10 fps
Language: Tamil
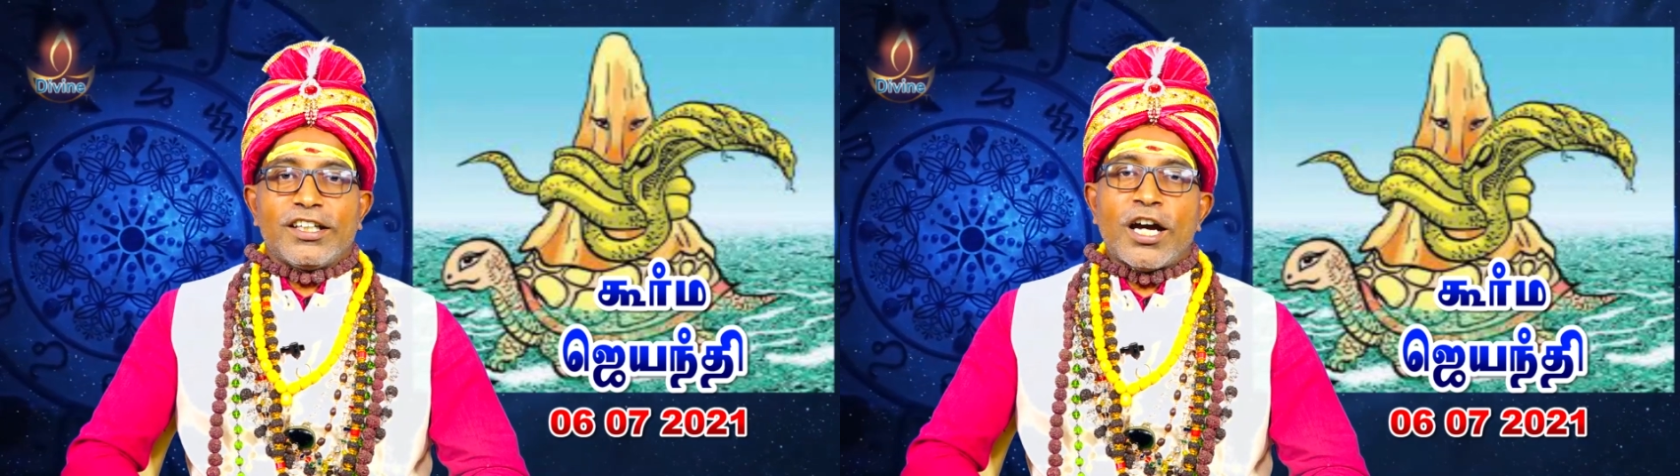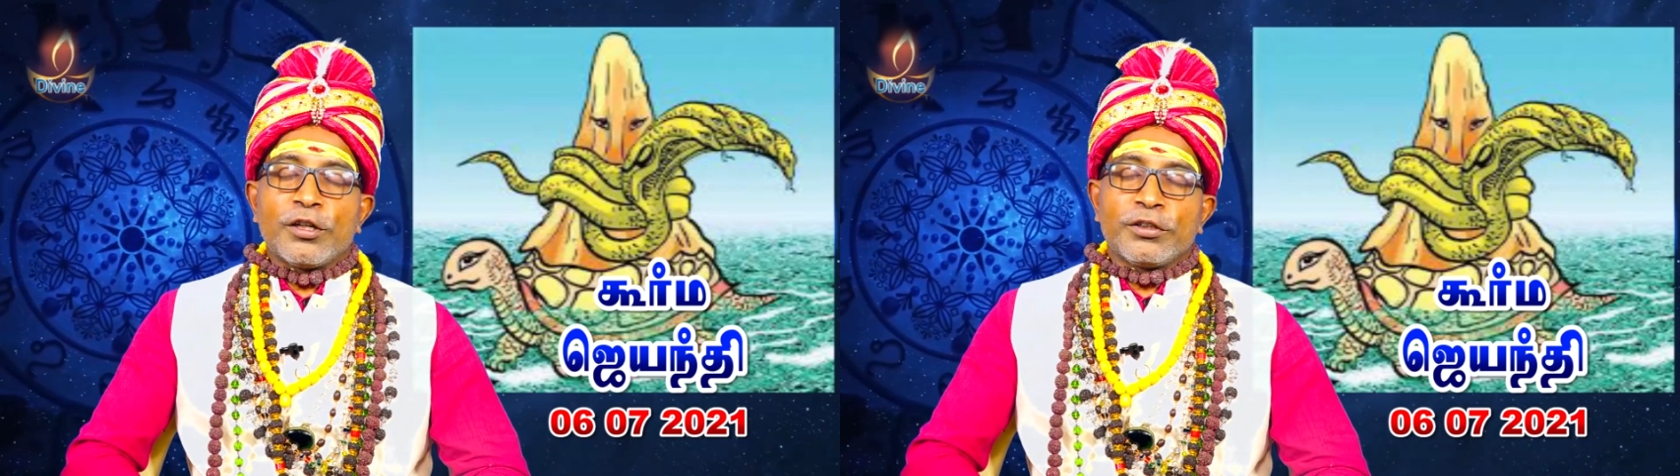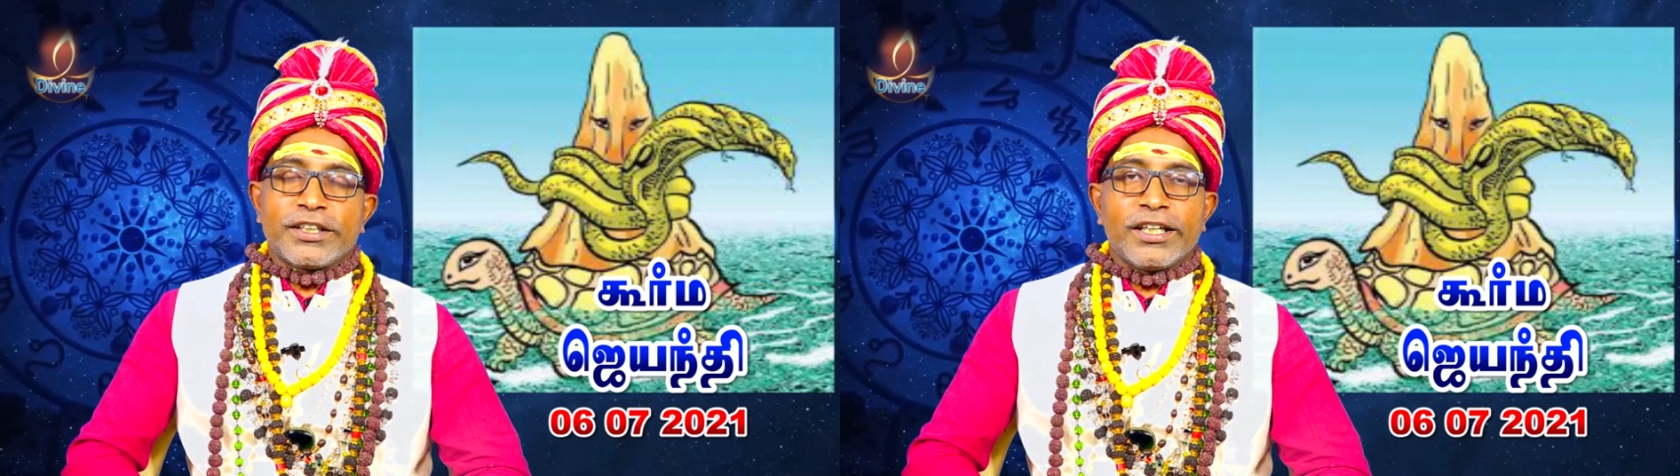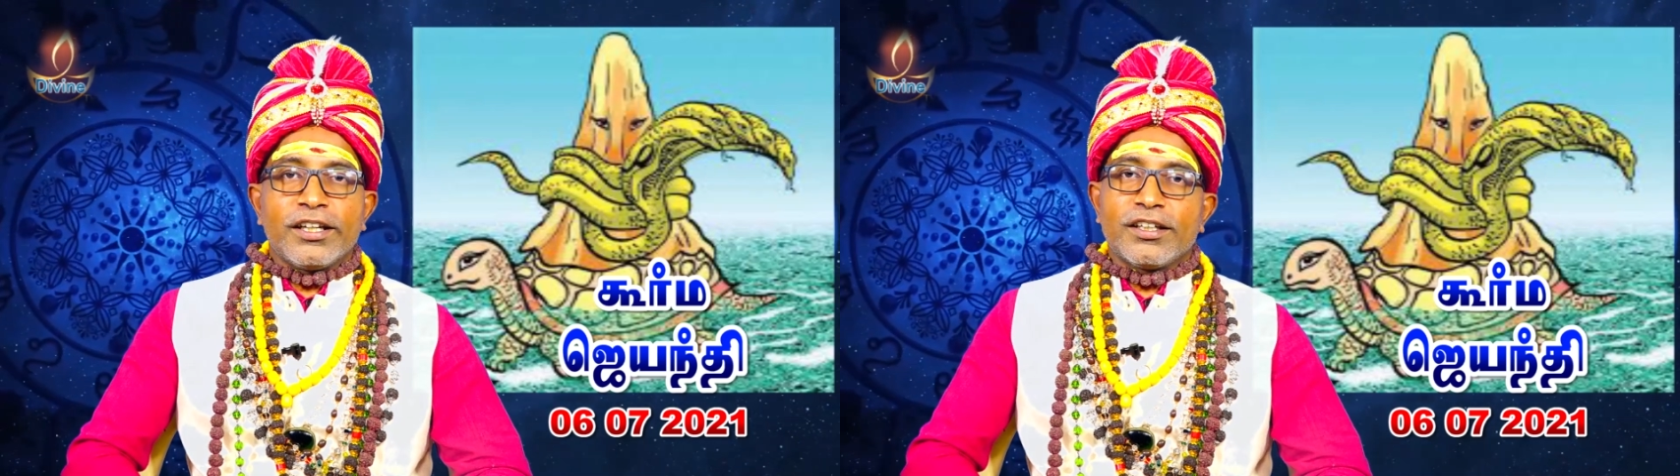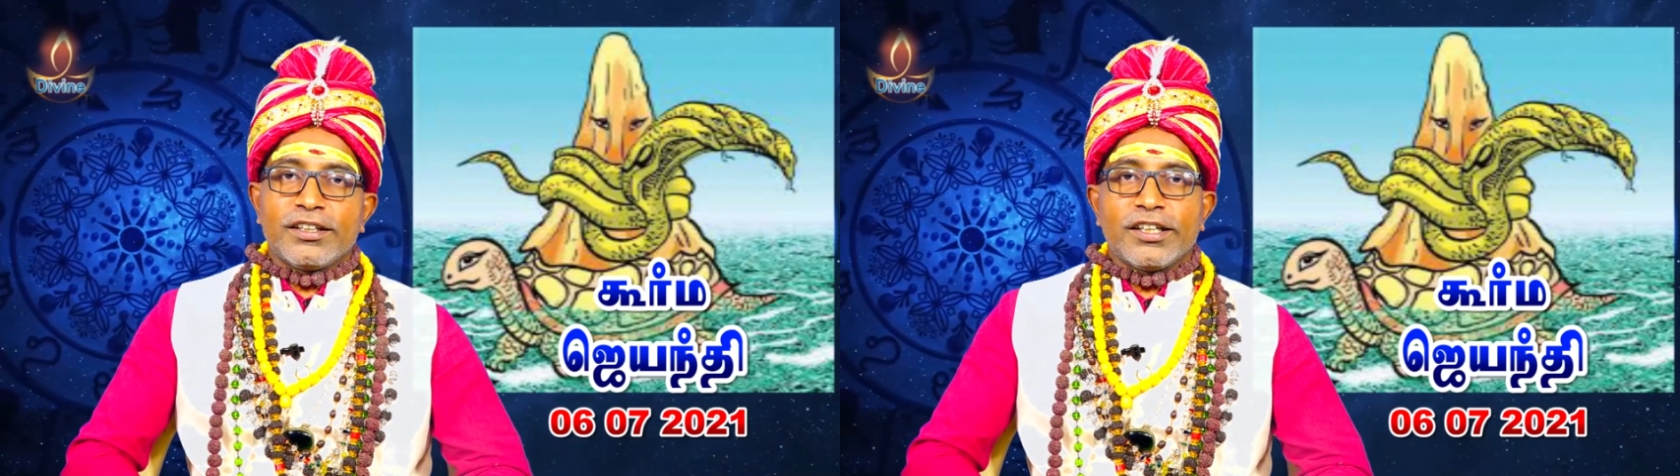நானும்
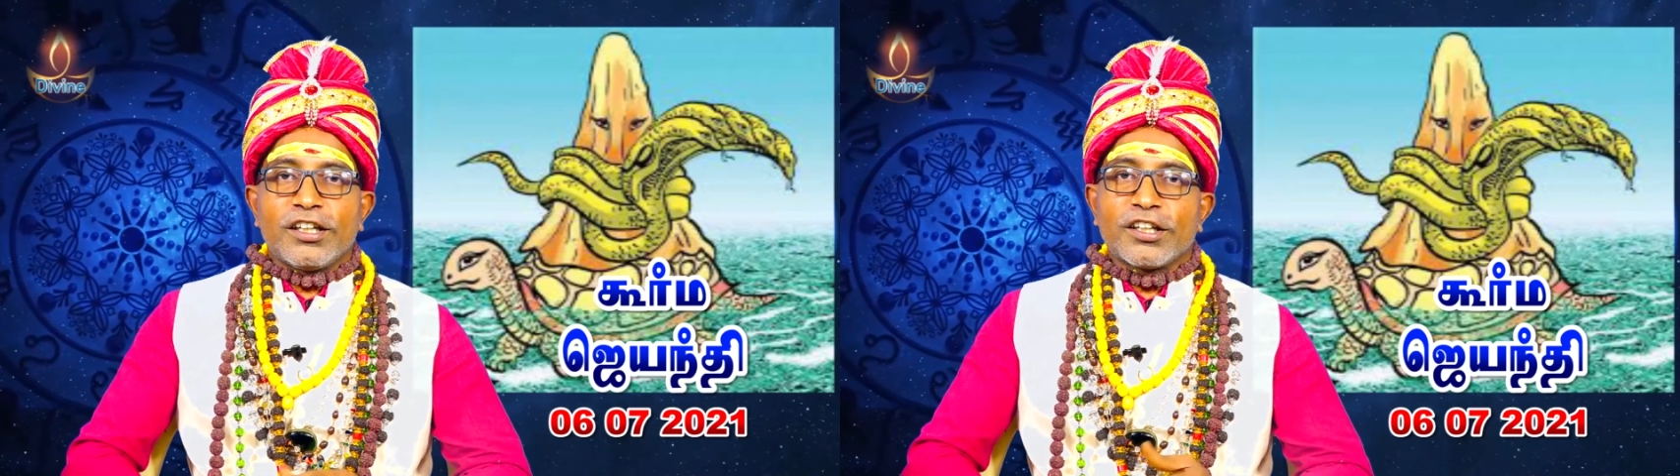எதாக